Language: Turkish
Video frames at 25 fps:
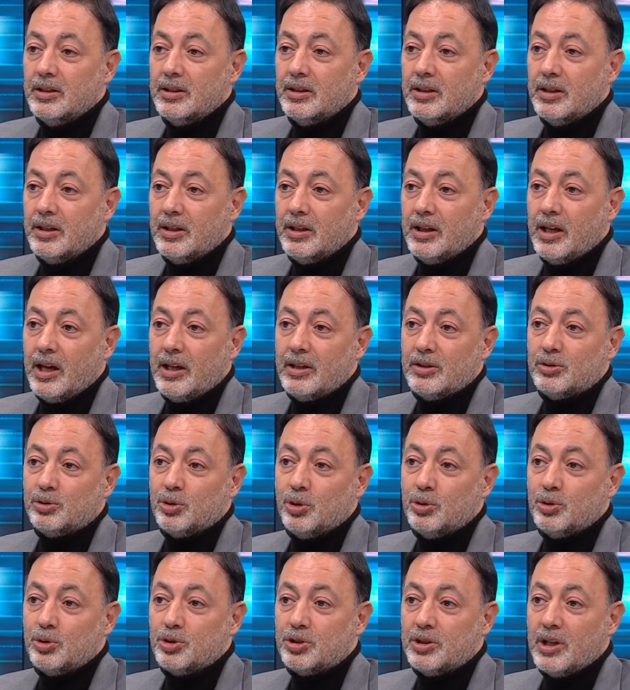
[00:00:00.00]
Doğru. Yani
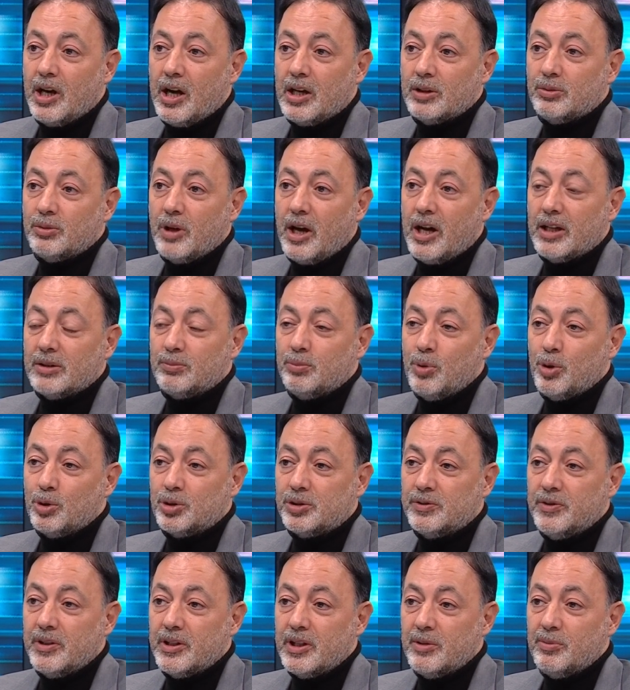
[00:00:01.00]
sonuçta at, biliyor.
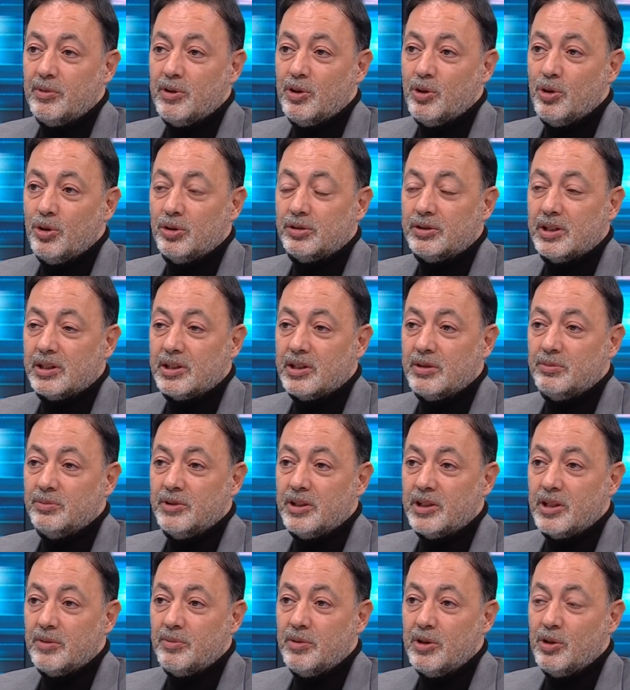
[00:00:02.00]
atmosferi evet. biliyor,
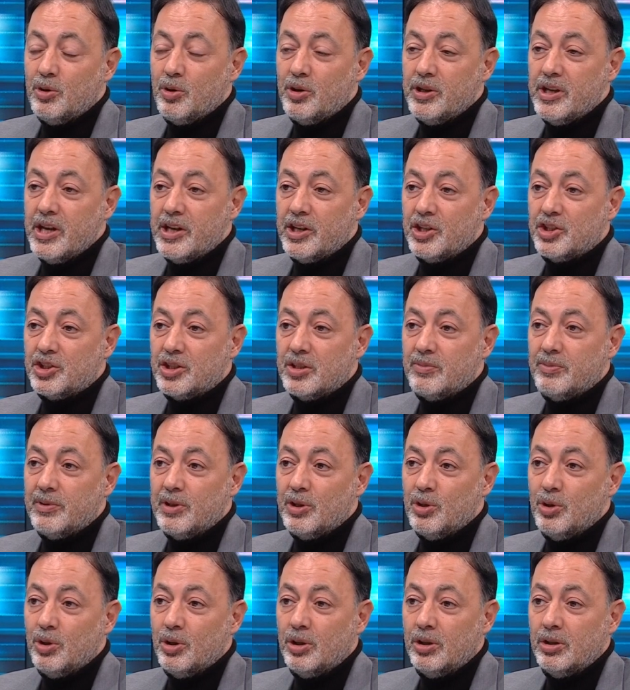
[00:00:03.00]
takımları biliyor, yarışı
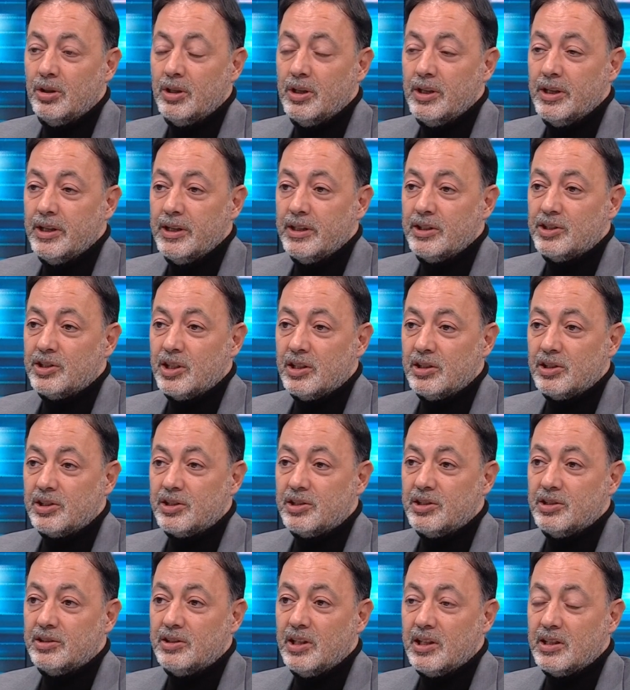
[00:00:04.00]
biliyor.
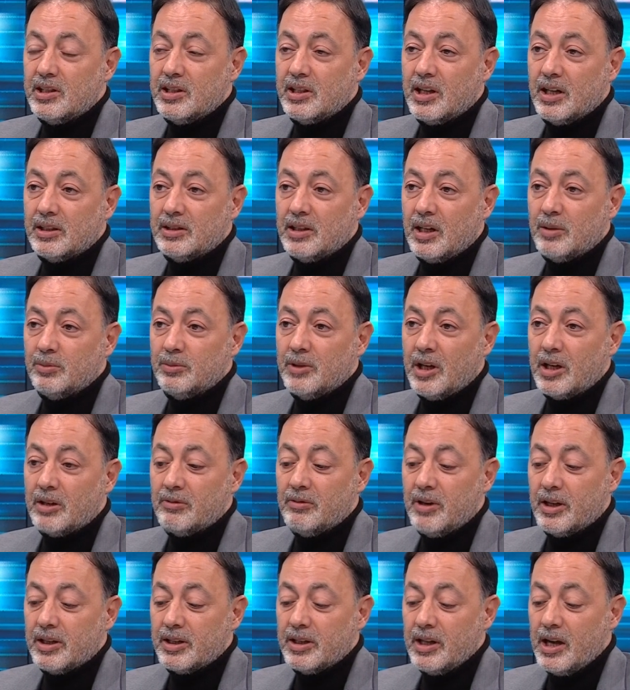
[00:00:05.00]
Çalıştığı teknik adamlar var.